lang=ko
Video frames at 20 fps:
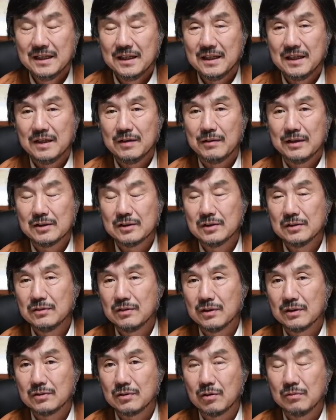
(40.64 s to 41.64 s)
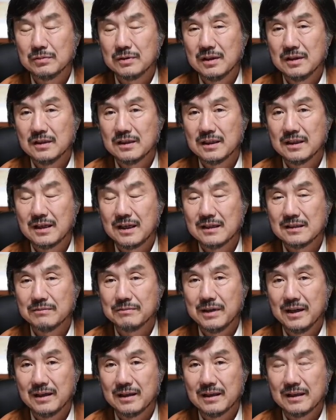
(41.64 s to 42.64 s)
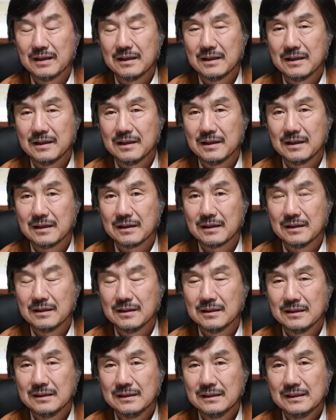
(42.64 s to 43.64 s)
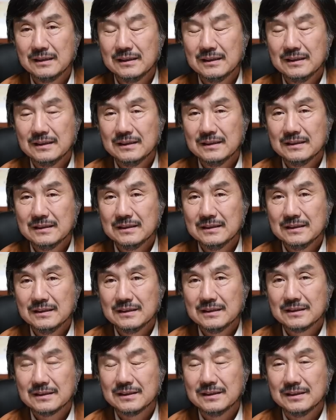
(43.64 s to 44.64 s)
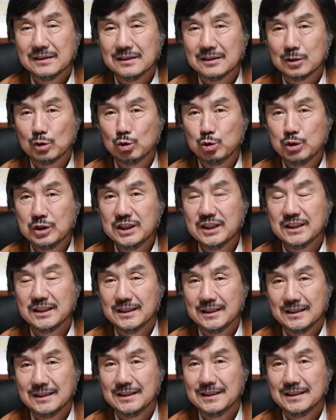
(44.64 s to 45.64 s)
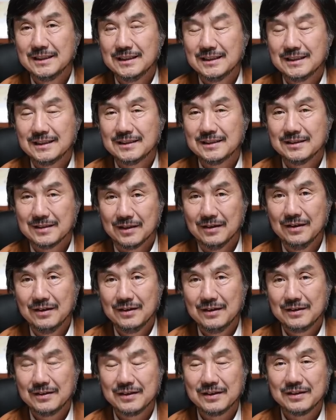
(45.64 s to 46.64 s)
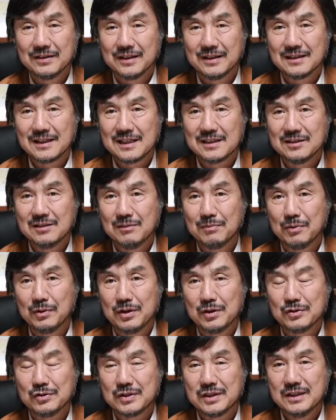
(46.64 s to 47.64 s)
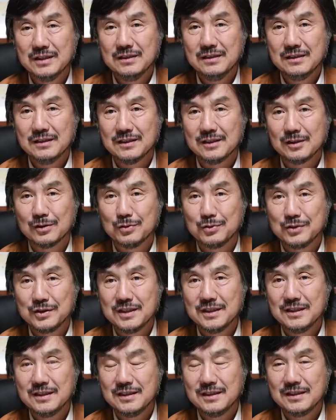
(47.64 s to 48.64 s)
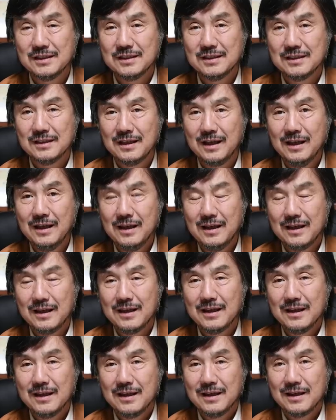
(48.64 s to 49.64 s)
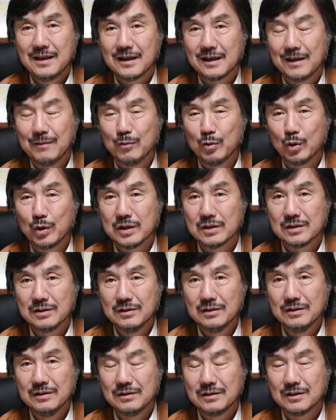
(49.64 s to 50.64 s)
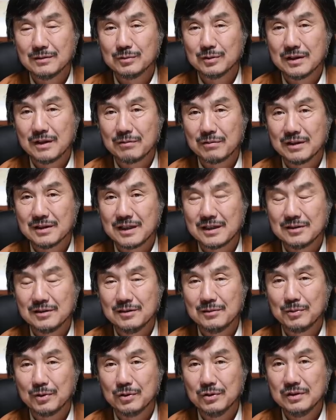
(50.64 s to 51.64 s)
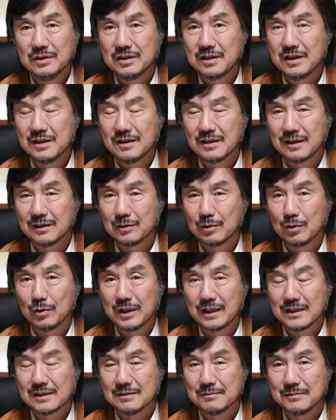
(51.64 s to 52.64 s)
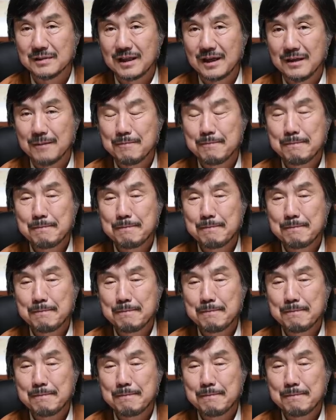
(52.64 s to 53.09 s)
예, 완성도가 조금 떨어지긴 하지만 어, 그 투지 그죠? 예, 여기 사진을 보내주신 음, 투지에 감동해서 여러분과 함께 사진을 보는 기회를 갖도록 하겠습니다.